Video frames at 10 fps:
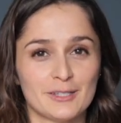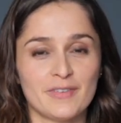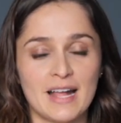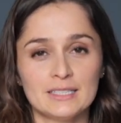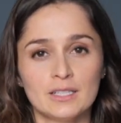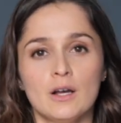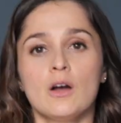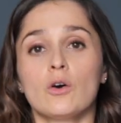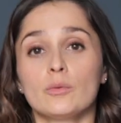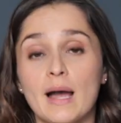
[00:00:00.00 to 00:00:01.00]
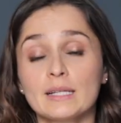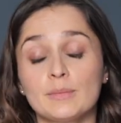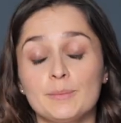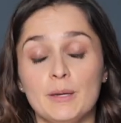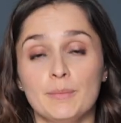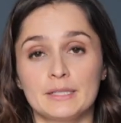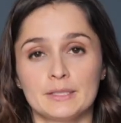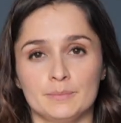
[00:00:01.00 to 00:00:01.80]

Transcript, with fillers: gefällt und macht mit mir mit.